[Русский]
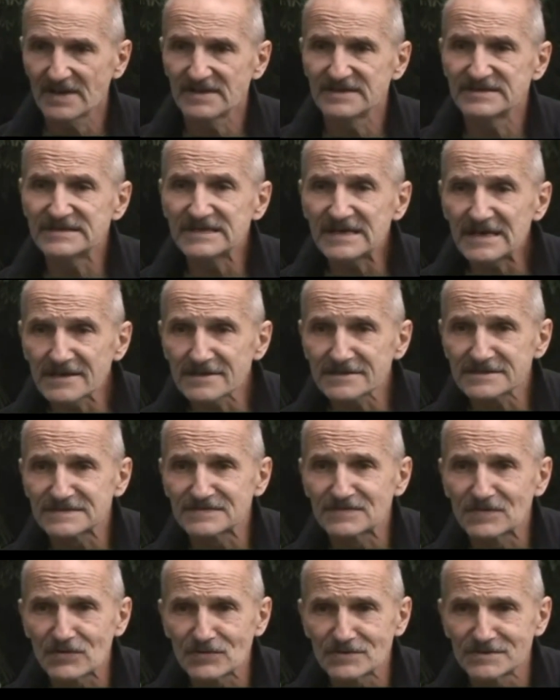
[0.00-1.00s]
Делай
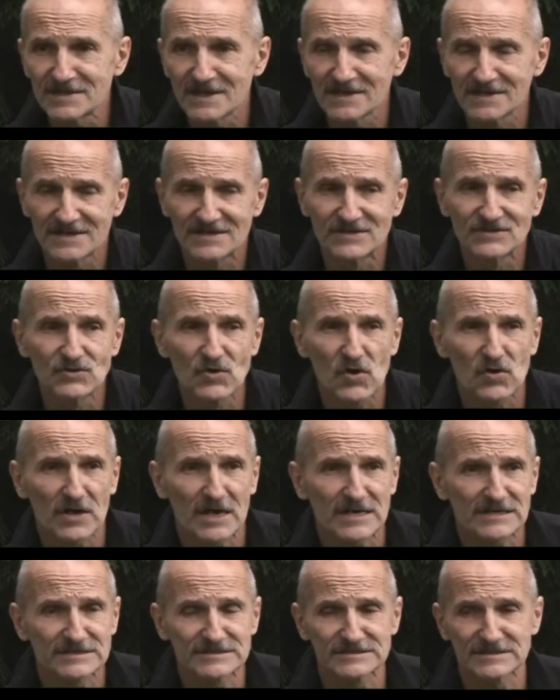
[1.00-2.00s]
свое дело до
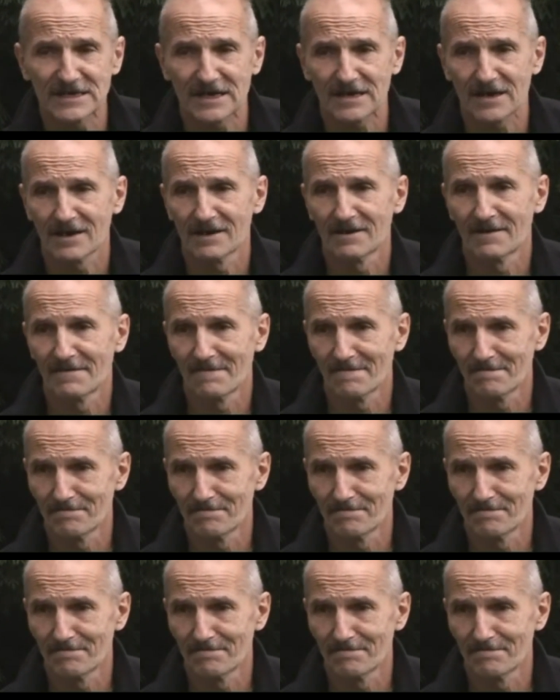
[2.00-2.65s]
конца.